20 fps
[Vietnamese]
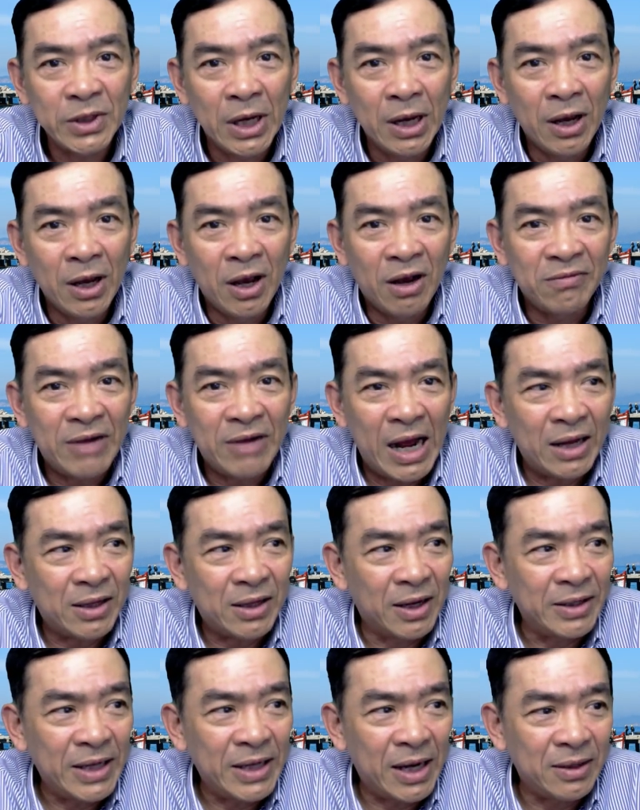và
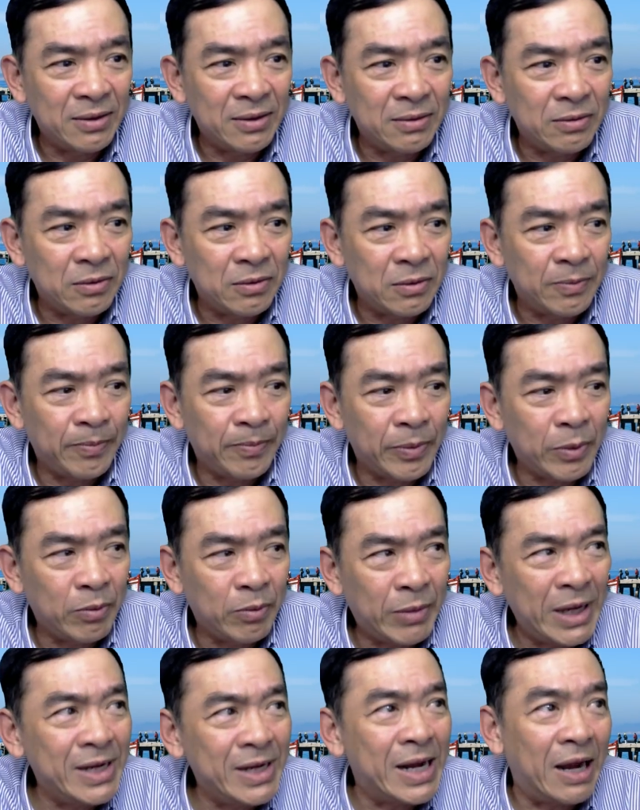thời gian
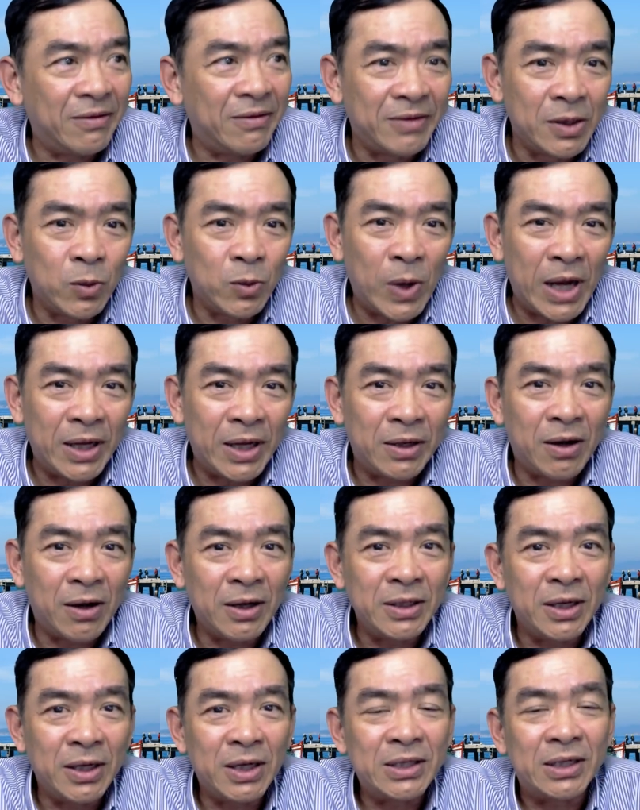mấy ngày vừa qua thì có
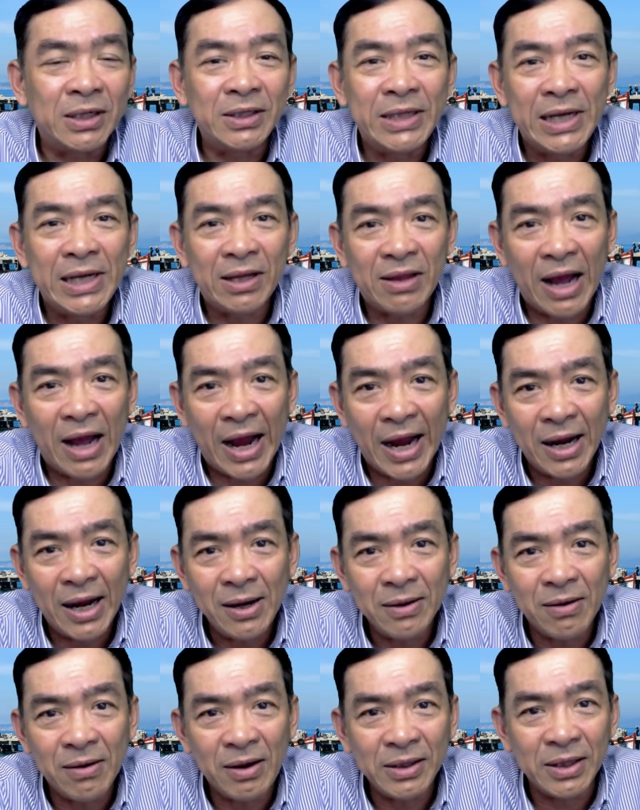những cái sự di tản
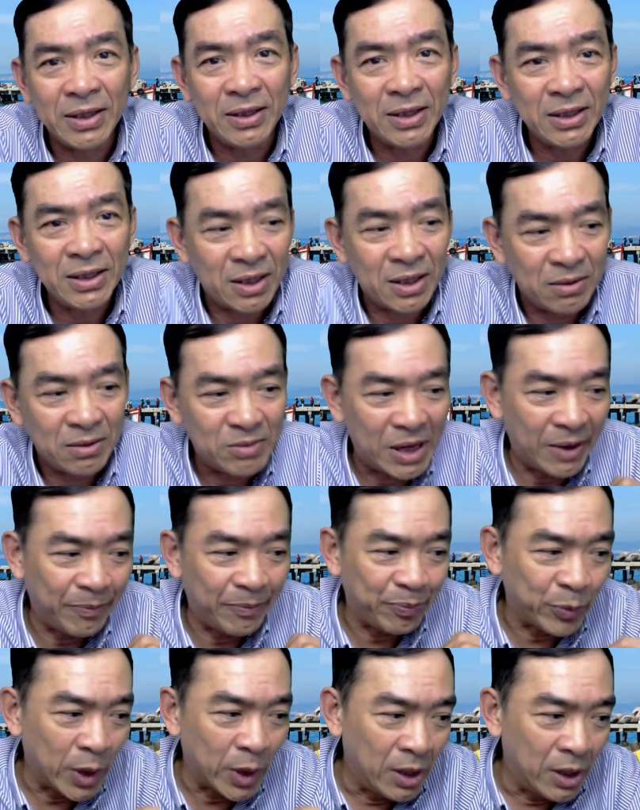có những cái sự mà
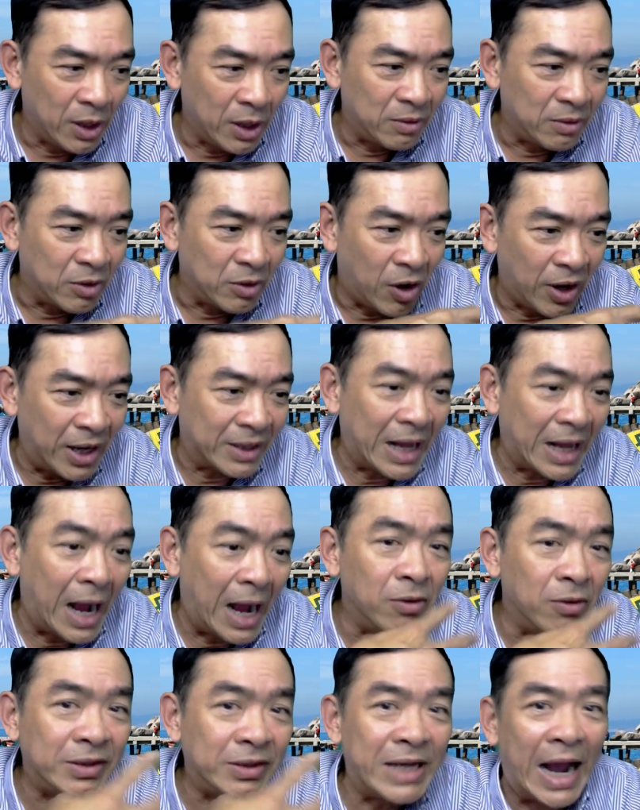gọi là
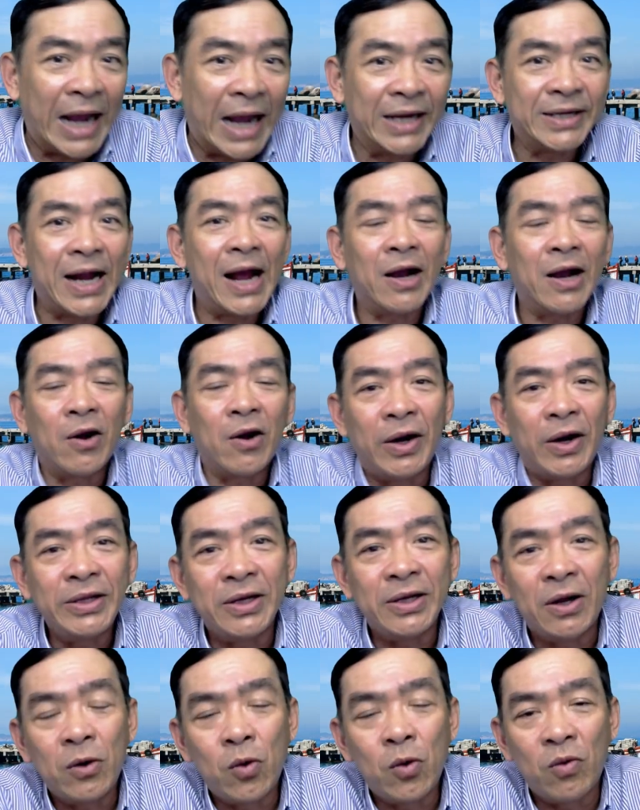tháo chạy ra khỏi những
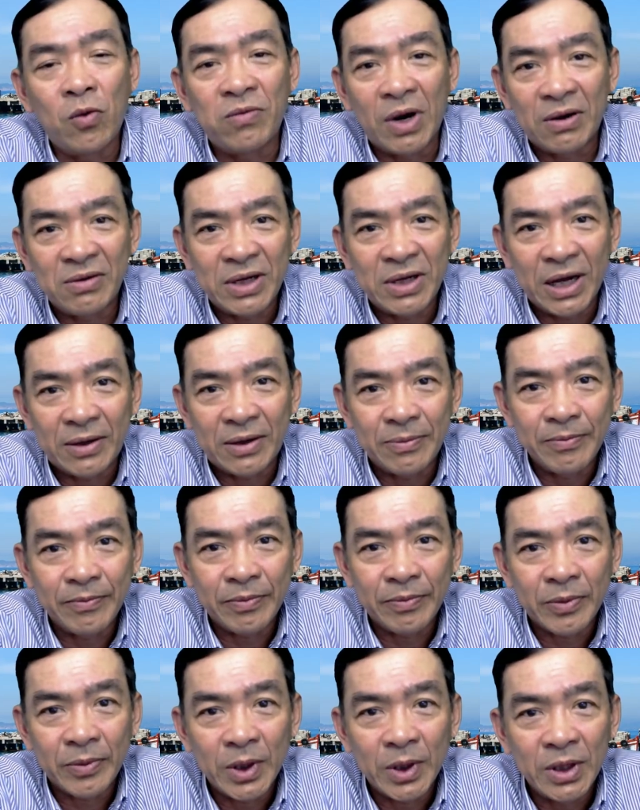cái khu vực dịch
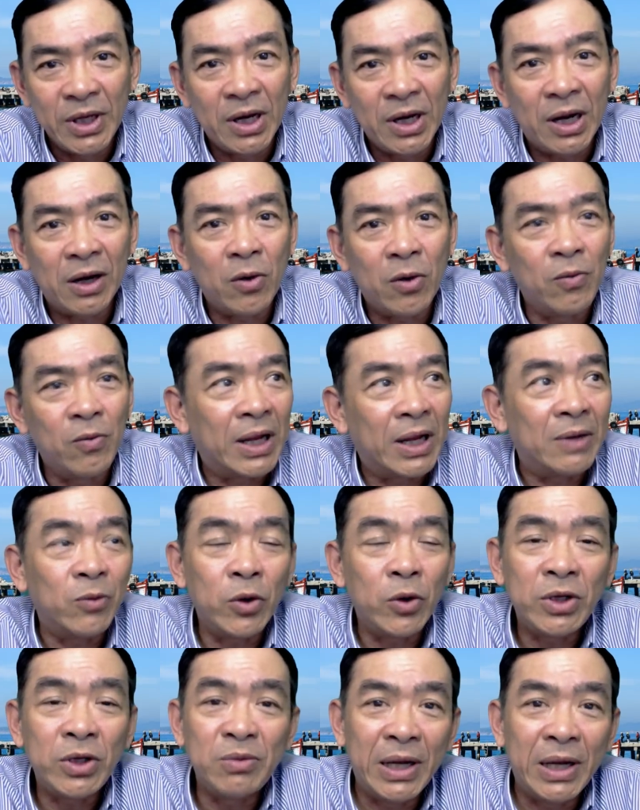như là khu vực thành phố Hồ
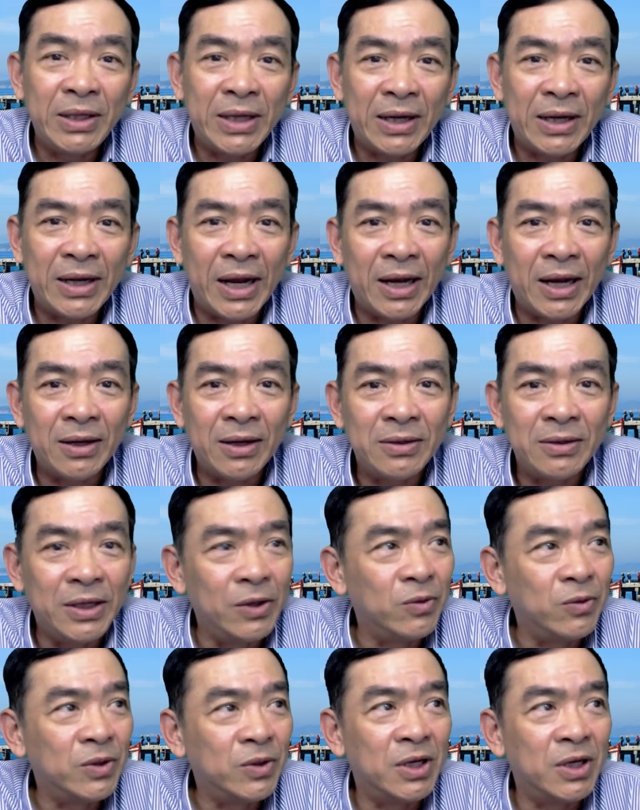Chí Minh chẳng hạn nhiều
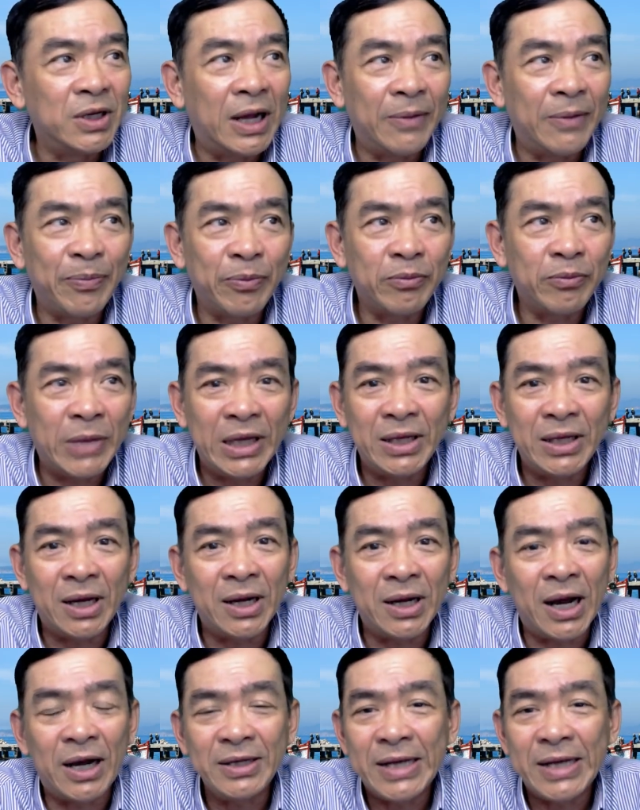người làm bây giờ đã
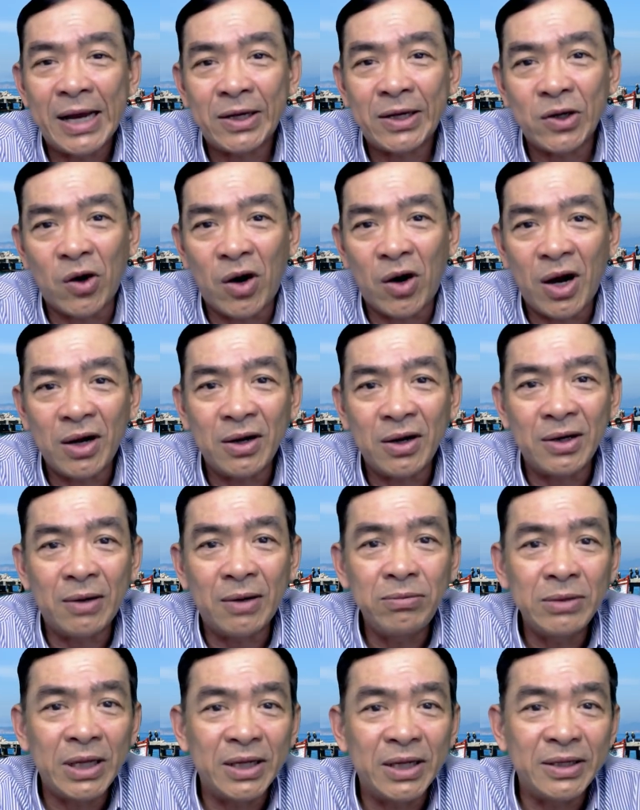ở nhà trọ rồi đóng
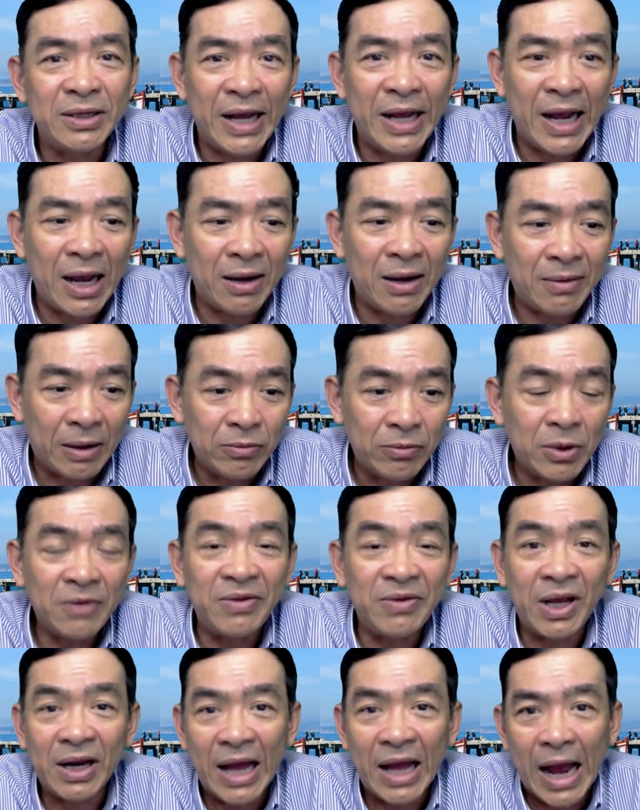tiền nhà không có
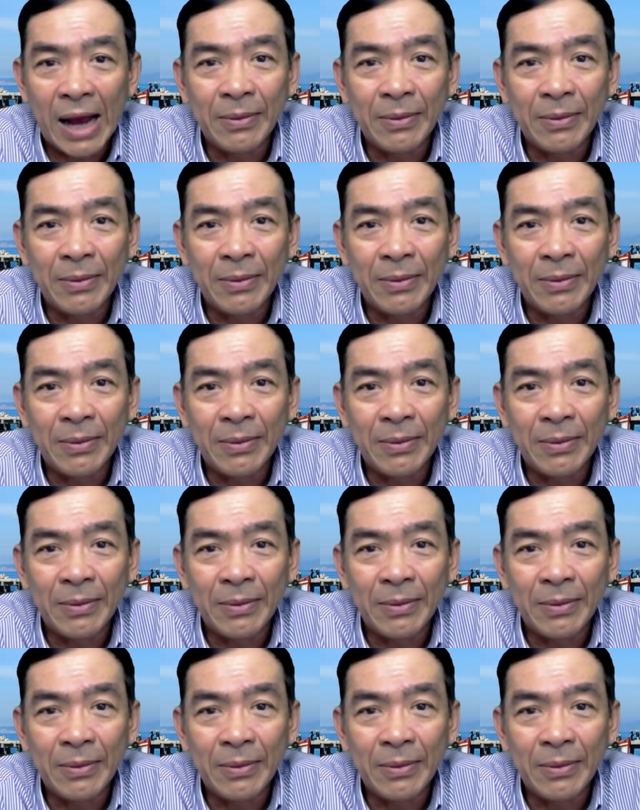việc làm